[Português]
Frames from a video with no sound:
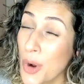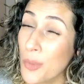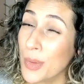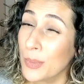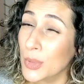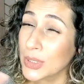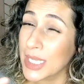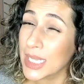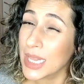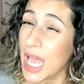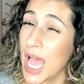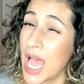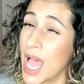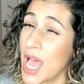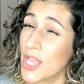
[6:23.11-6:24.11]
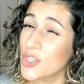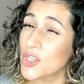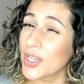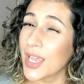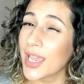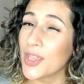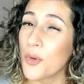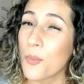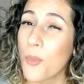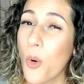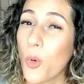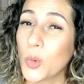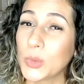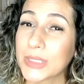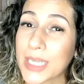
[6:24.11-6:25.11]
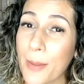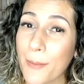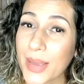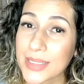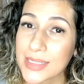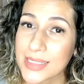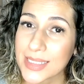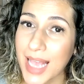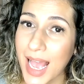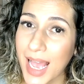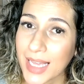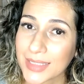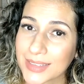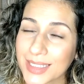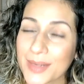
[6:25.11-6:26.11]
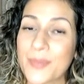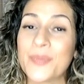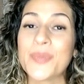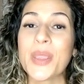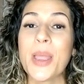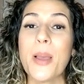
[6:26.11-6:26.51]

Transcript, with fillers: com uma modelagem aí um pouco ultrapassada.